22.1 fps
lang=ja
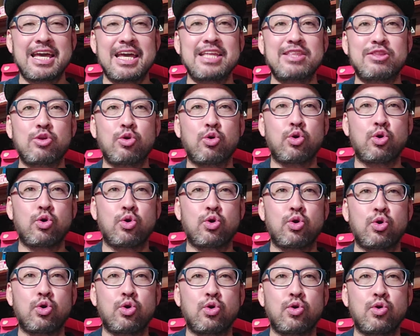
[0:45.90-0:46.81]
えっ
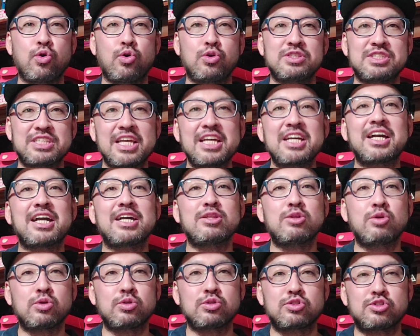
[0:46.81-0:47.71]
と、前
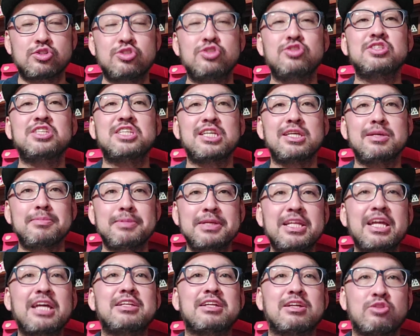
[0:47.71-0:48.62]
回の続き
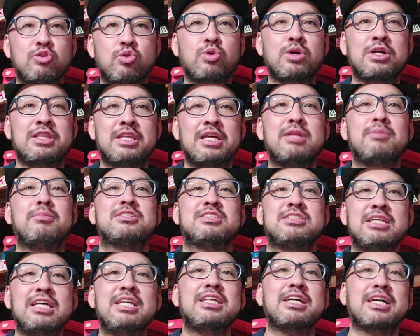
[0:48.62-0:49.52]
みたいな動画になり
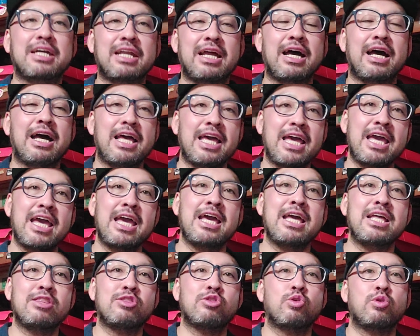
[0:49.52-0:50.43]
ますね。だから、
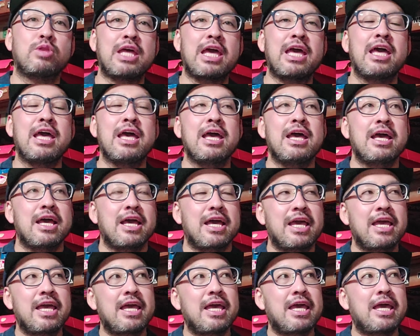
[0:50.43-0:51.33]
えー、っとで、
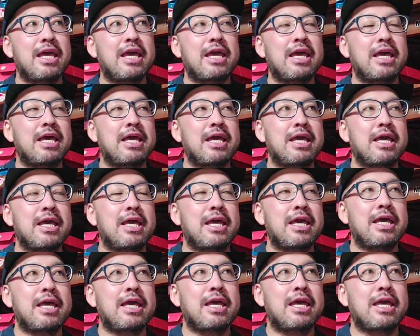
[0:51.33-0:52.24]

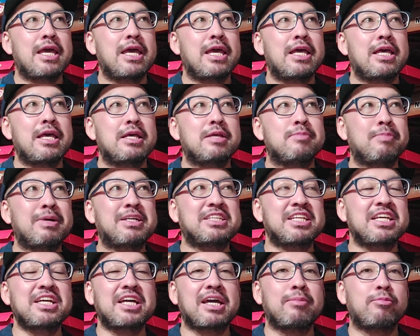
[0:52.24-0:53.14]
えー、ま
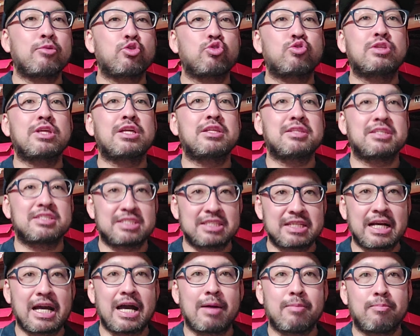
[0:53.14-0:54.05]
あ、前回も言ったんで
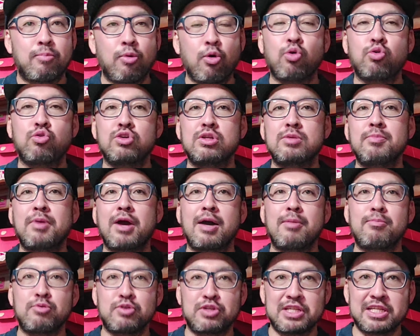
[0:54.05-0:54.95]
すが、某
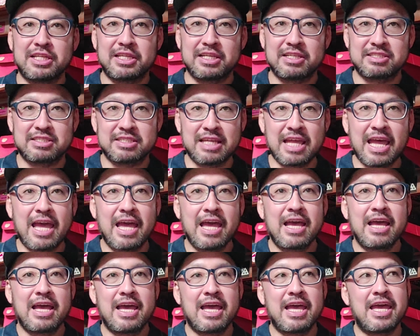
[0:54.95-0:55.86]
フリマアプリでですね、
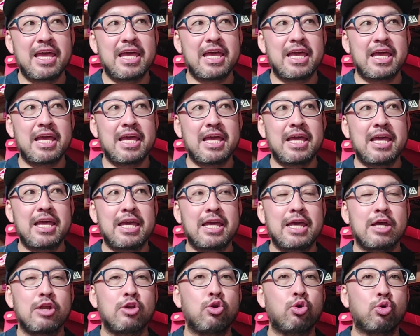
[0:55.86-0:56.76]

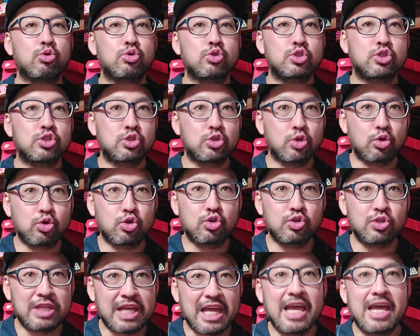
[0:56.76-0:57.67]
えー、6
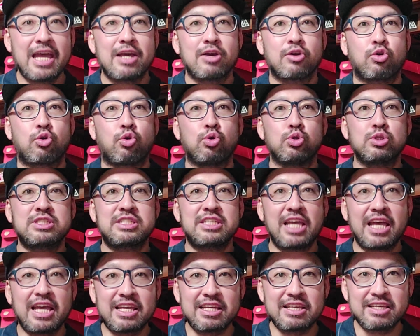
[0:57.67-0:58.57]
足で
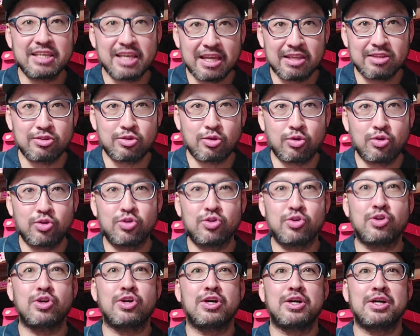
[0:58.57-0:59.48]
5000円と
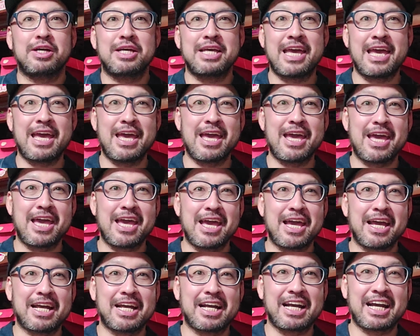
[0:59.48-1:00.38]
いう、
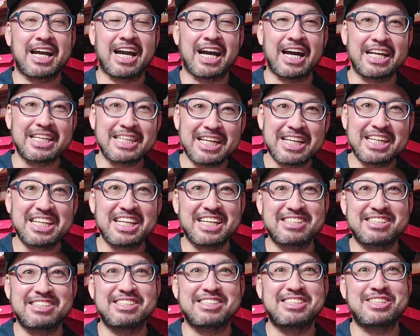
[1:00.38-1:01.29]
えー、かなり
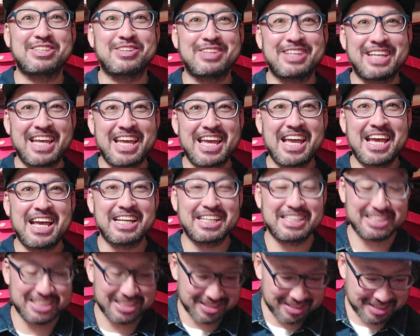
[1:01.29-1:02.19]
安いですよ
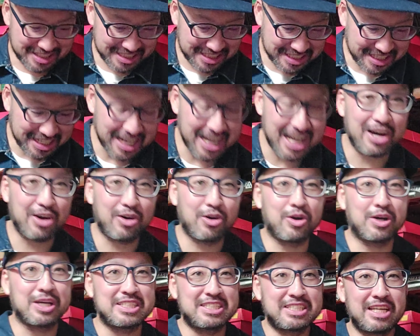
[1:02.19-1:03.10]
ね。スニーカー
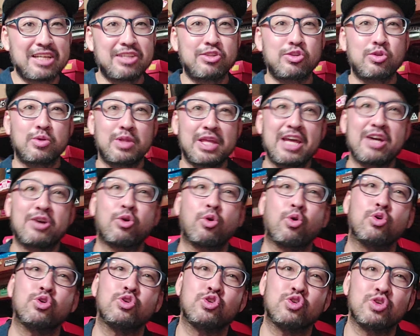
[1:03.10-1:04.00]
をセットで
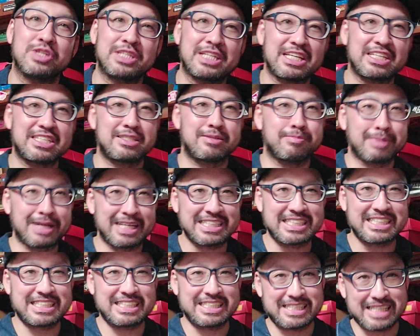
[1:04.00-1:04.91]
購入いたし
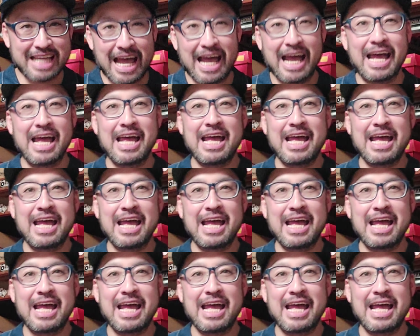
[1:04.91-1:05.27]
ました。